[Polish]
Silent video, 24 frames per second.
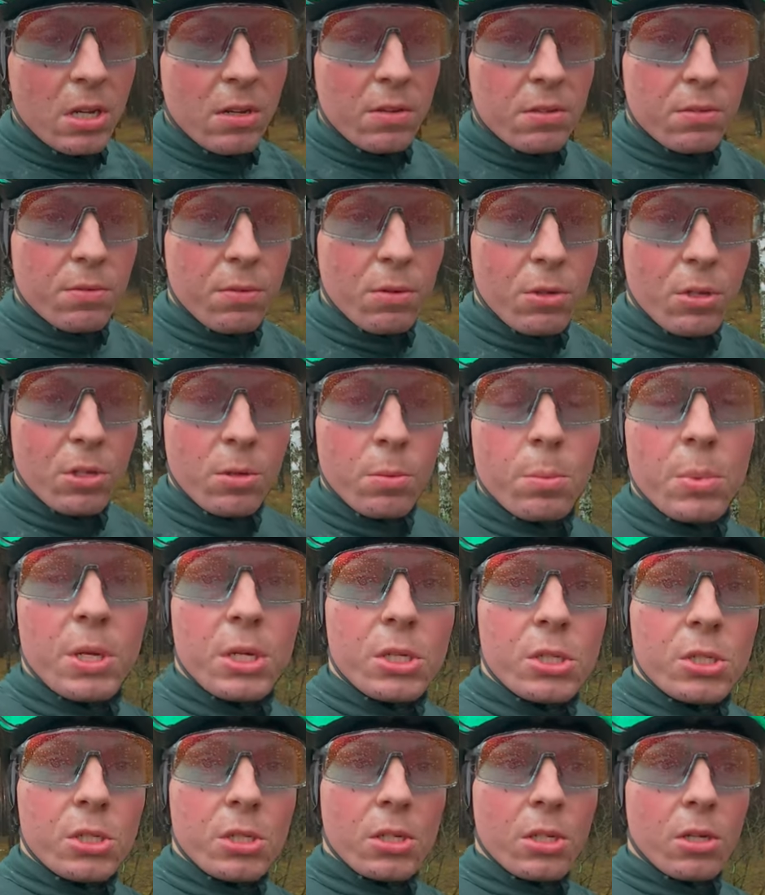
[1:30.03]
W swoich
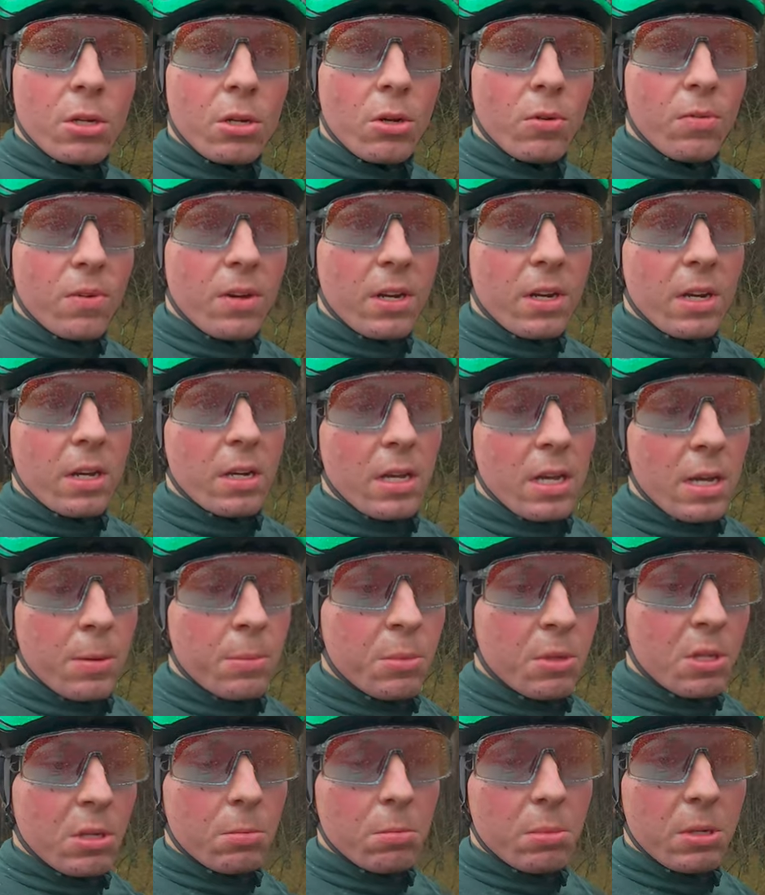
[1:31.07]
pierwszych rowerach
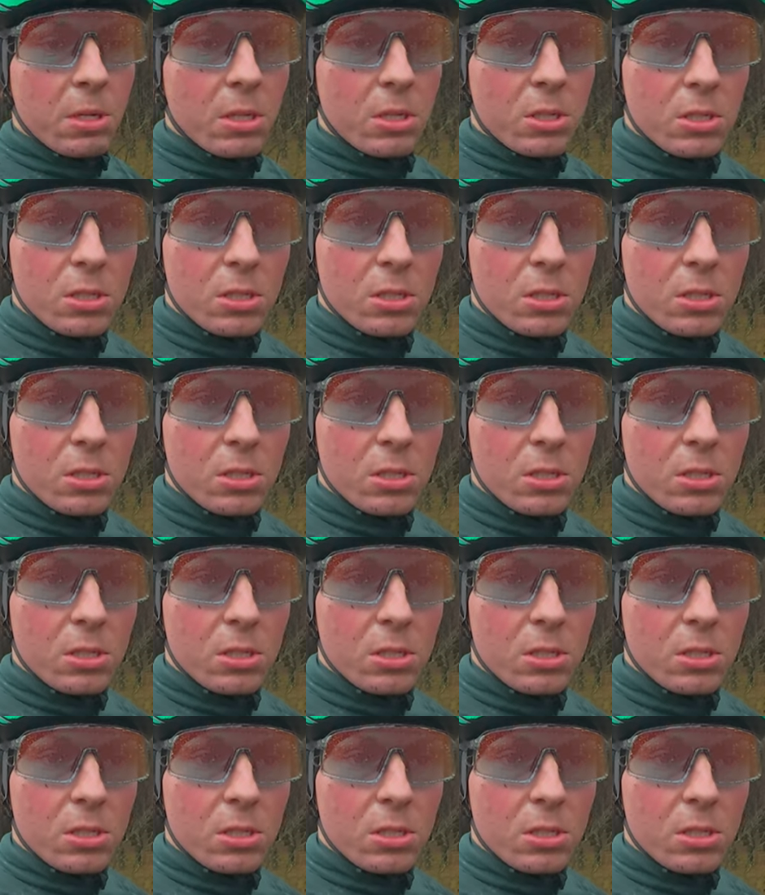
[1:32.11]
MTB,